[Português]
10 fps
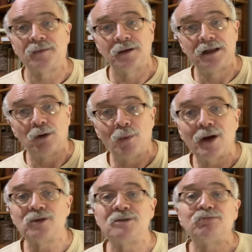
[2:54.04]
não é
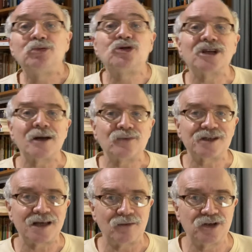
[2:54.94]
o de puxar o
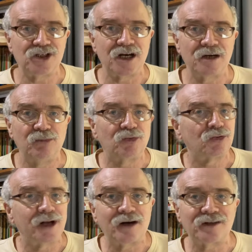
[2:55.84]
saco de Jair
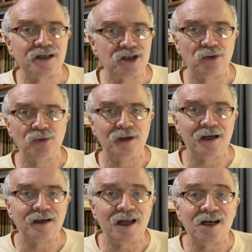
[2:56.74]
Bolsonaro nem de Lula.
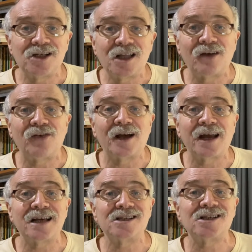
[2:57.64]
Eles têm que
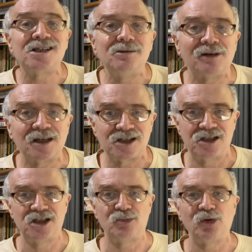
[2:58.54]
ficar acima das
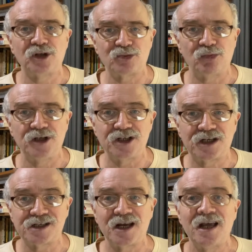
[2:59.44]
disputas
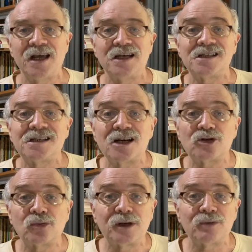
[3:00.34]
políticas.
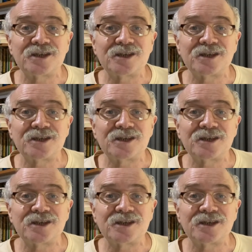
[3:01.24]
Exército não